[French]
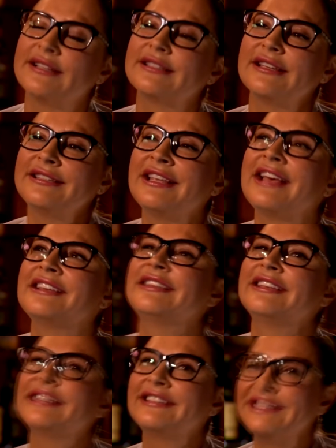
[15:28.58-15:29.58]
Ça, c'est
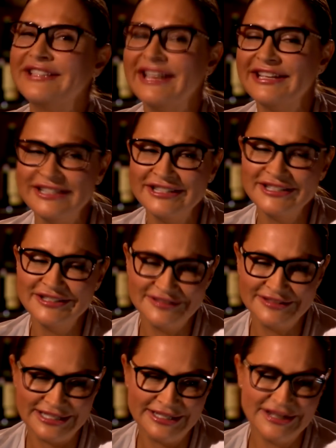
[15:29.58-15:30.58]
assez, c'est assez
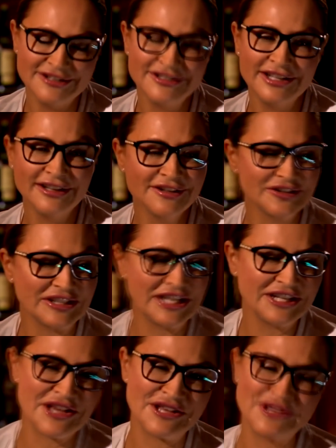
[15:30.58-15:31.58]
difficile. Là, je viens de
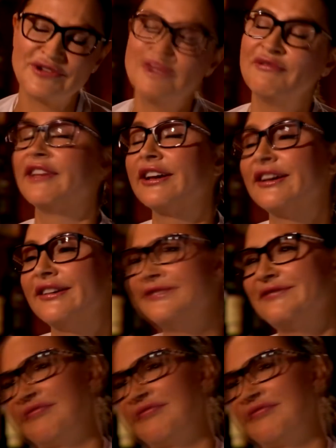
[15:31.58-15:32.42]
rencontrer quelqu'un, on verra.